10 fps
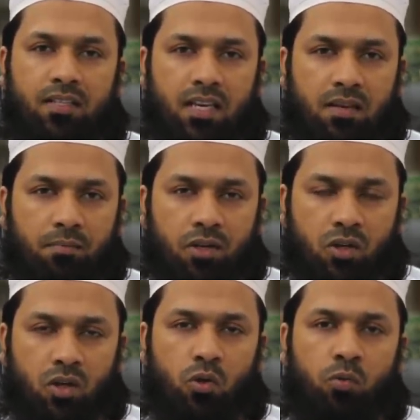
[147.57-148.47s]
যেই
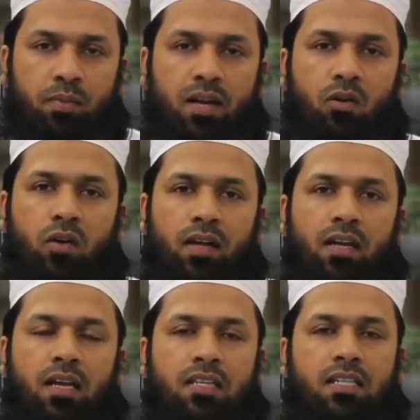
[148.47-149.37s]
বিষয়গুলো বের হয়
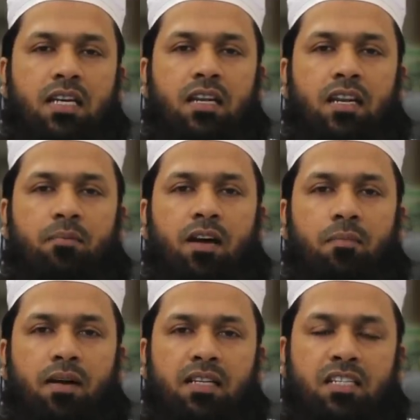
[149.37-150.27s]
সেই নাপাক
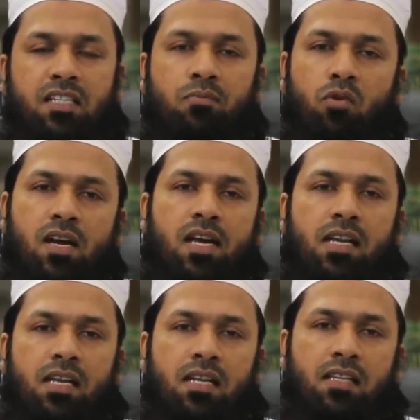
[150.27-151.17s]
পানি সেটি মুখে
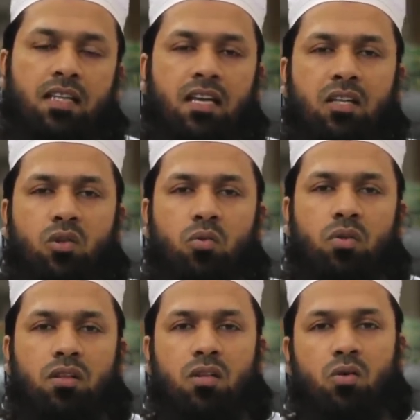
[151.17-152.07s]
গেলে তা কিন্তু
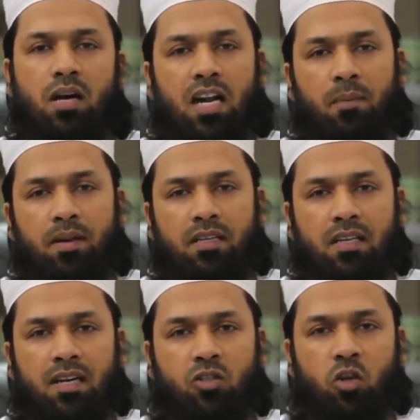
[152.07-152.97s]
অত্যন্ত খারাপ একটি
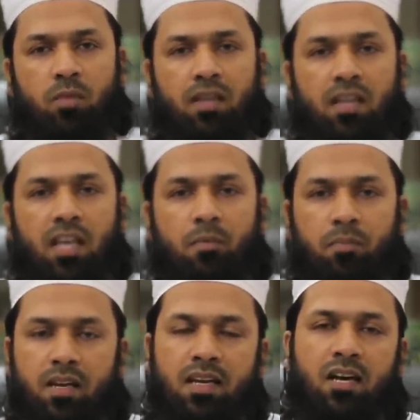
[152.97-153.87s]
কাজ হবে এবং
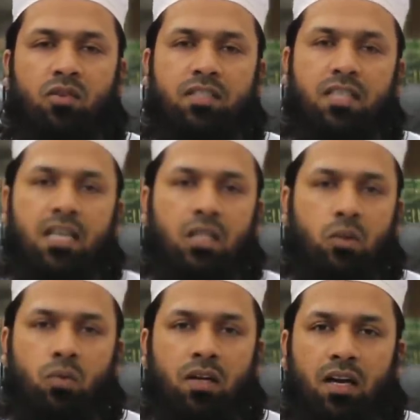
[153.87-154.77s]
বিজ্ঞানও এটিকে কিন্তু